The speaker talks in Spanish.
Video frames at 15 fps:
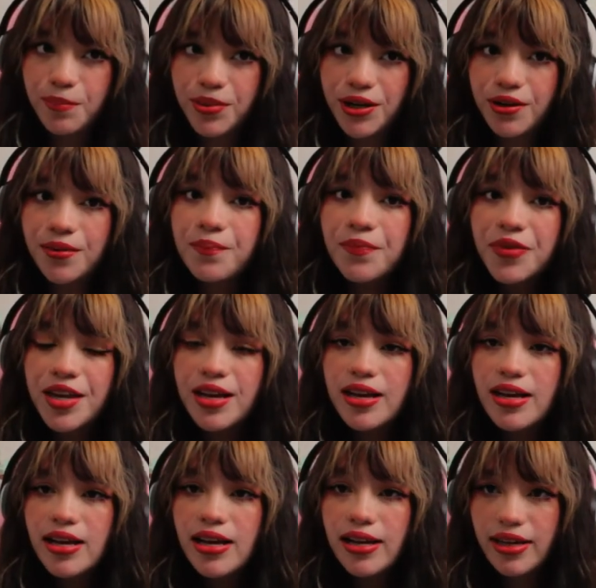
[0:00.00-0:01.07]
Pero
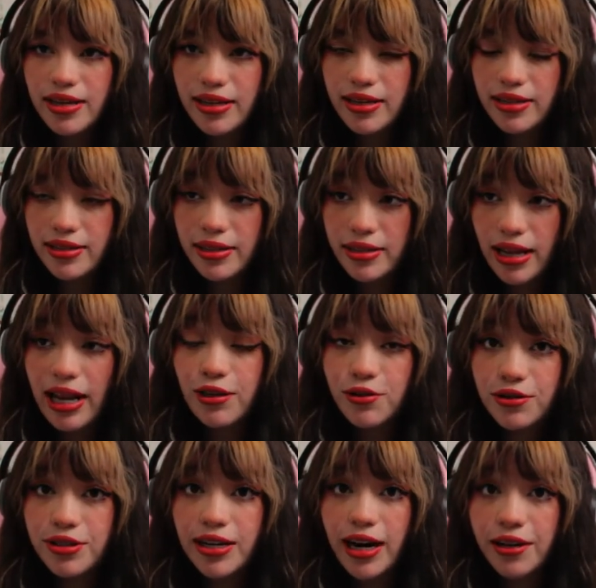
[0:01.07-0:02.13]
eh, al
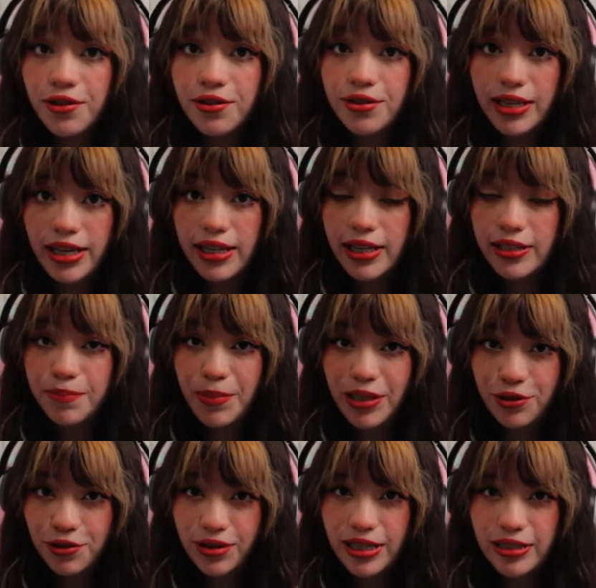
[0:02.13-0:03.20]
contrario del
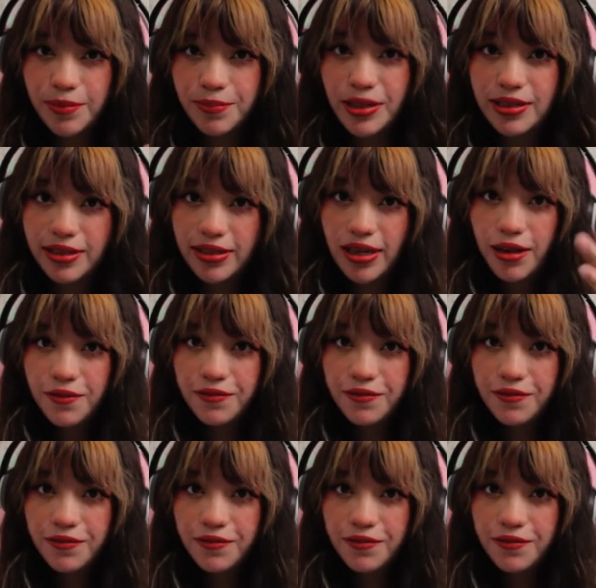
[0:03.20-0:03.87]
espacio que se presentaba